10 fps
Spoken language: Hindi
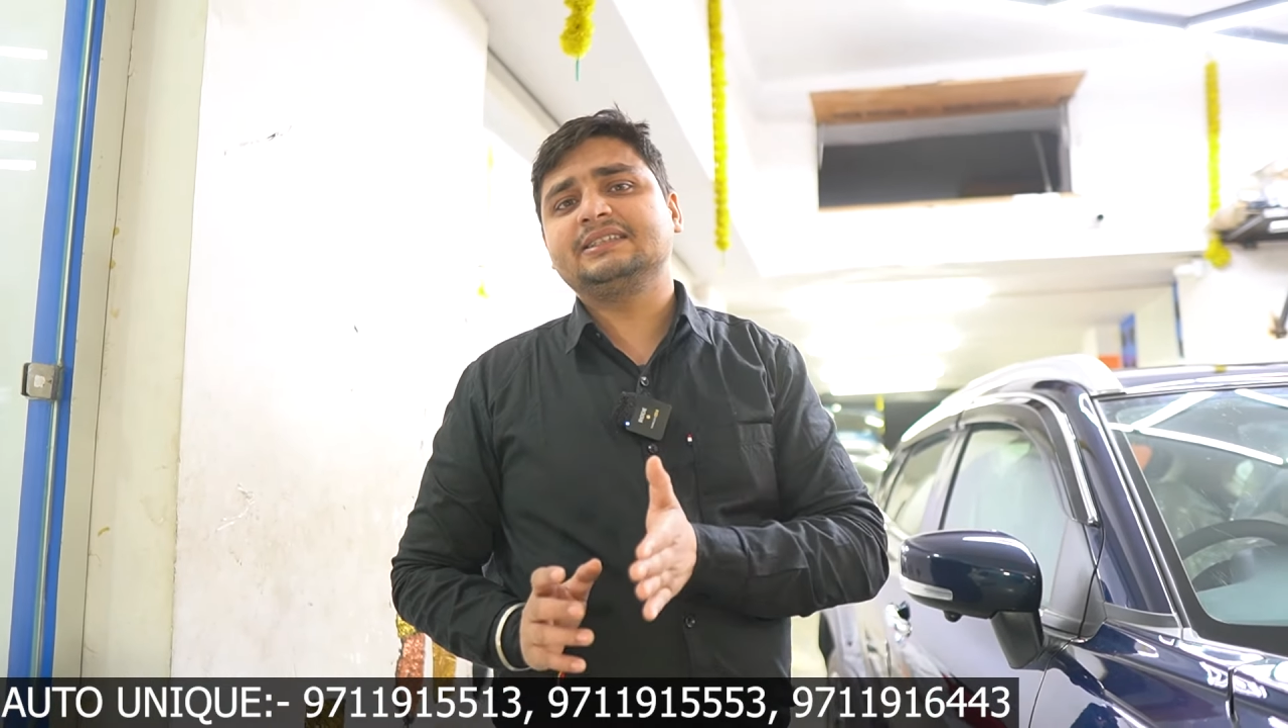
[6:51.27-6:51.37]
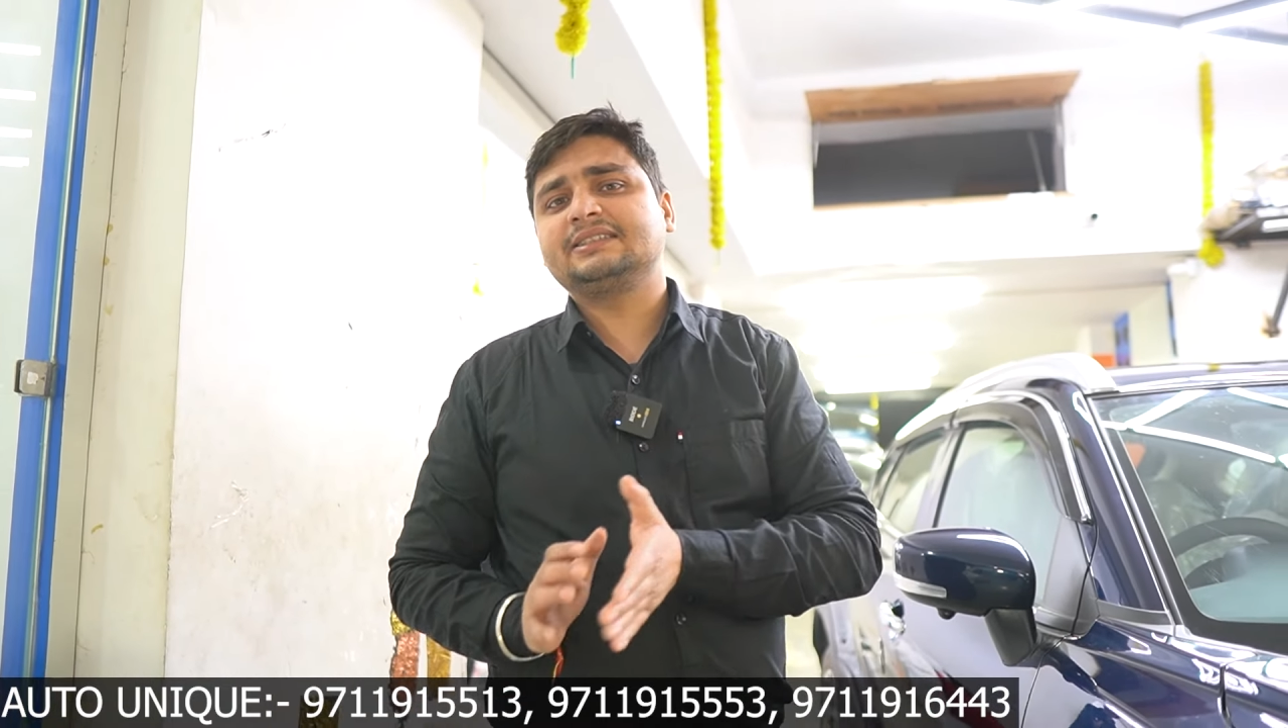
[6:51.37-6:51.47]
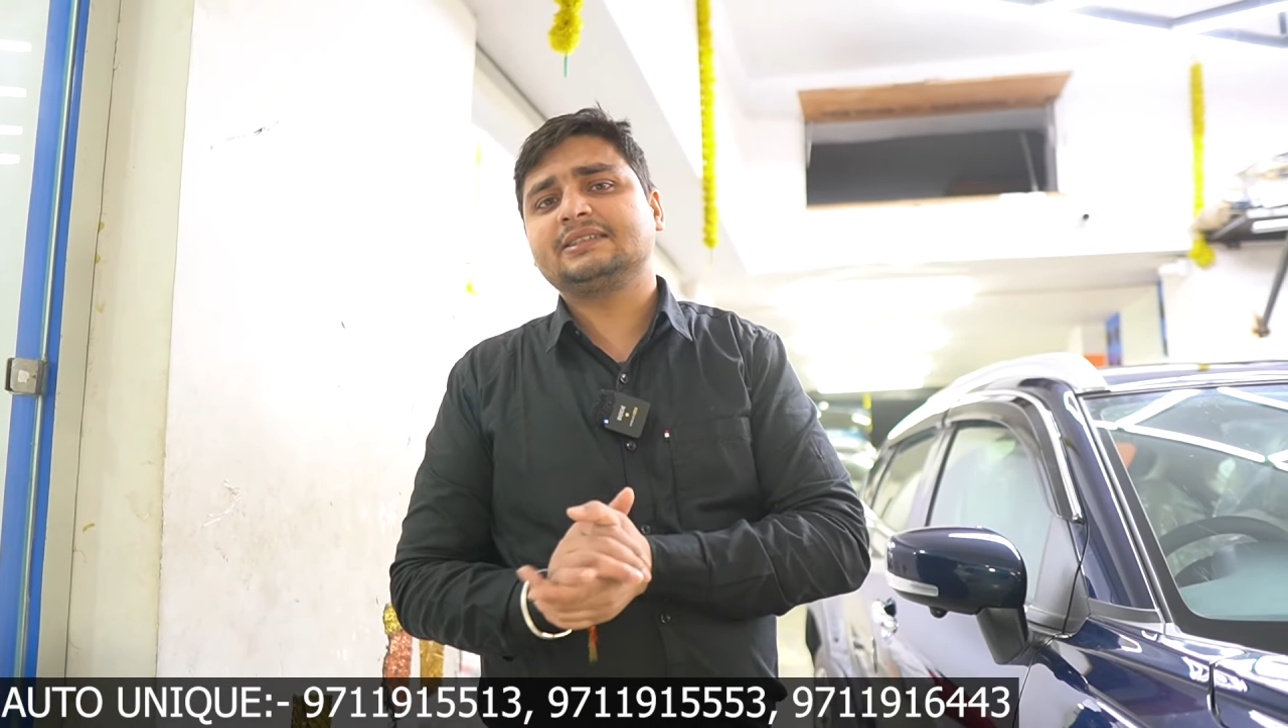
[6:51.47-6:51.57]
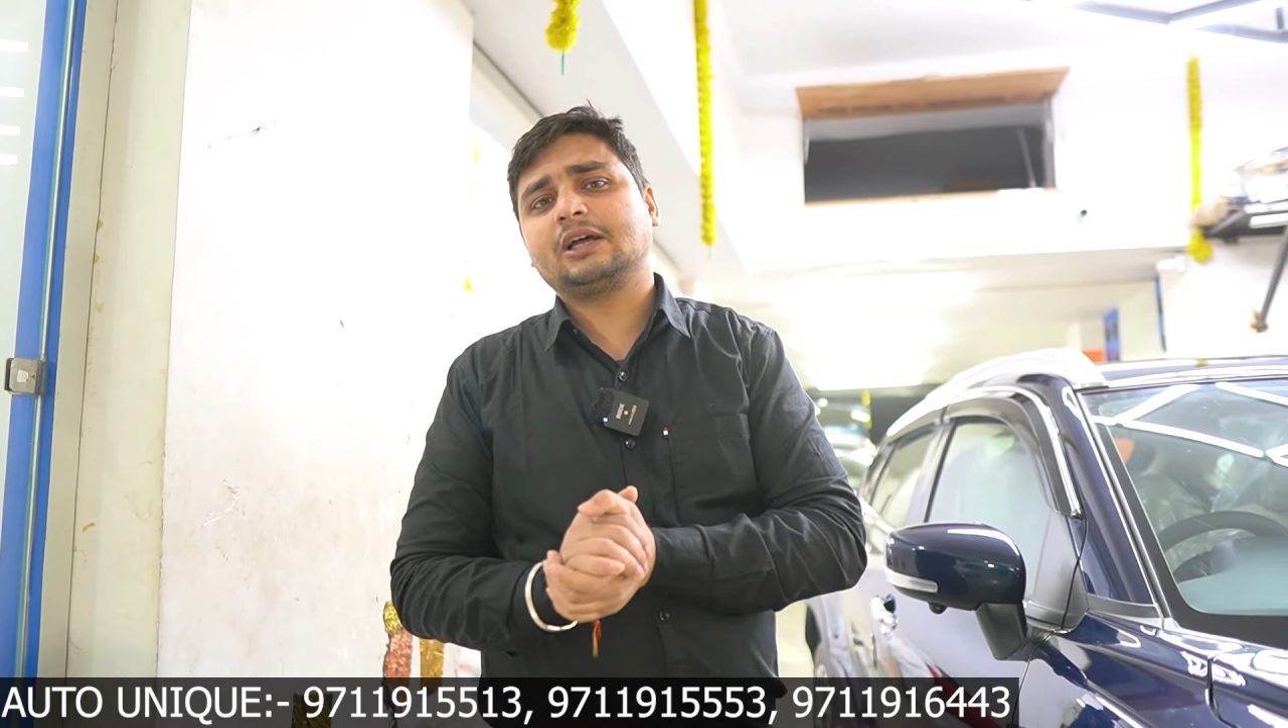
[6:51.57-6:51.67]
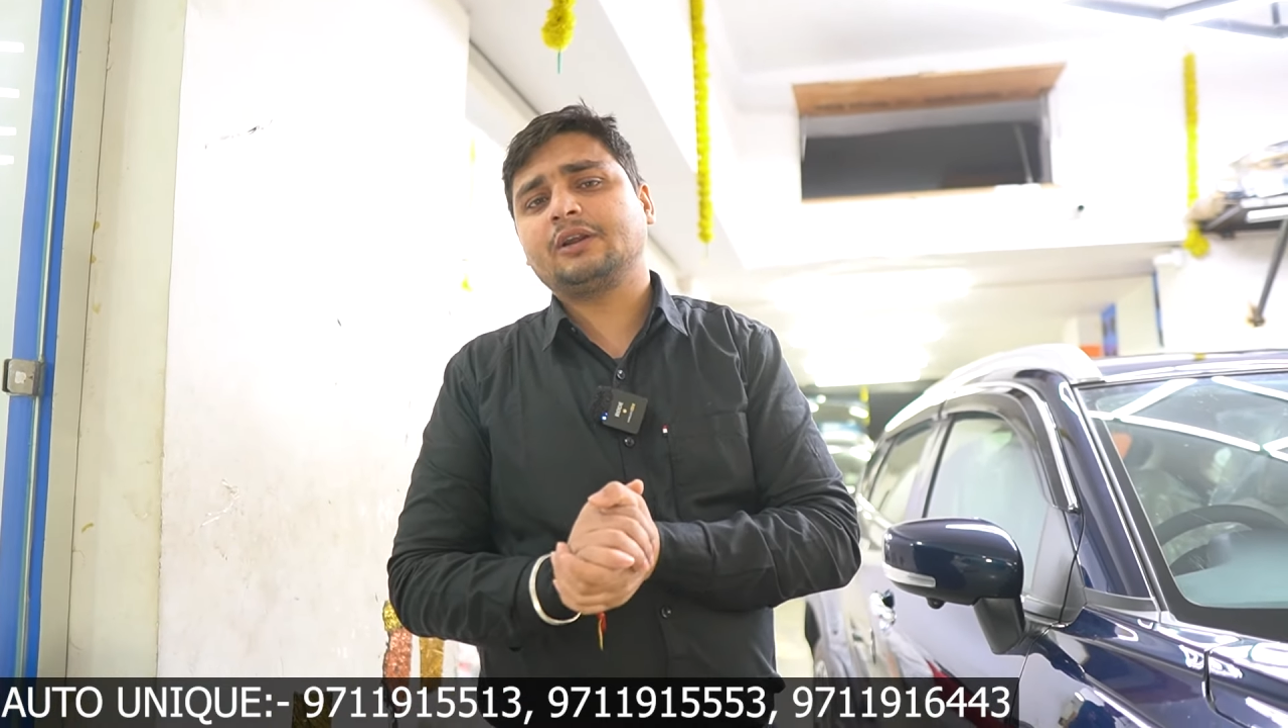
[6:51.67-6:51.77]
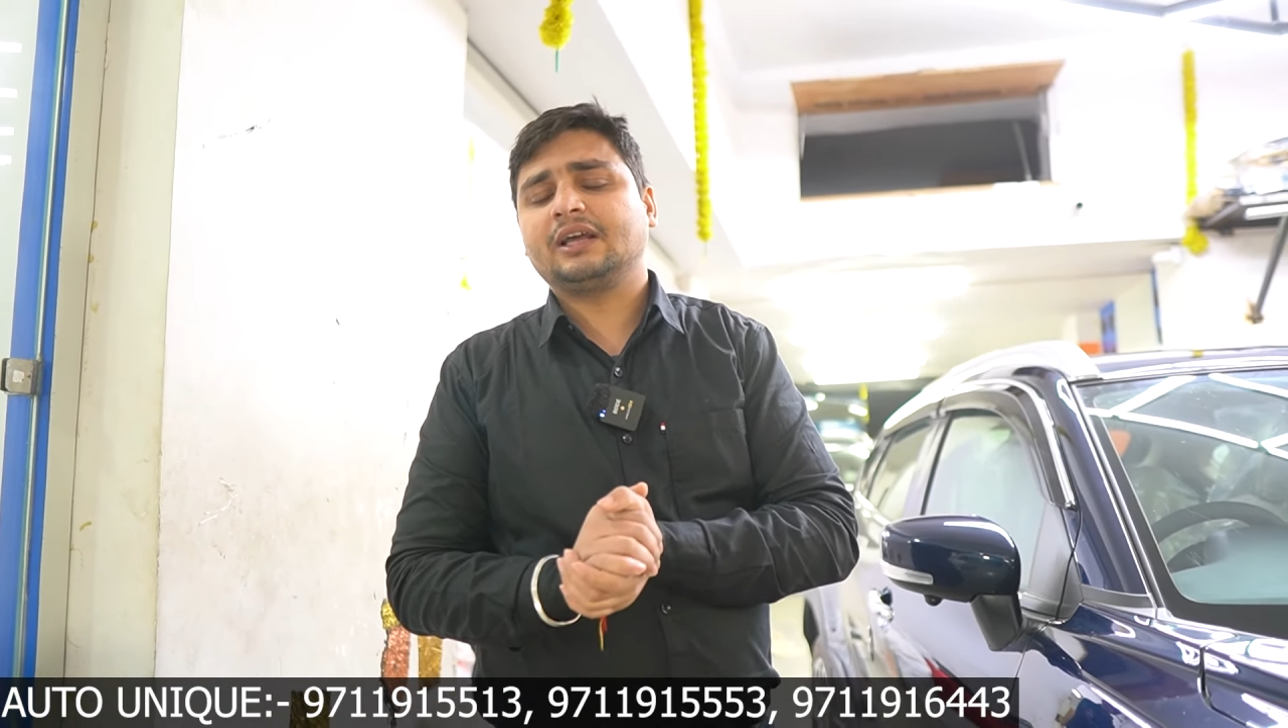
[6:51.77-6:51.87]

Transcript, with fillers: तीस हज़ार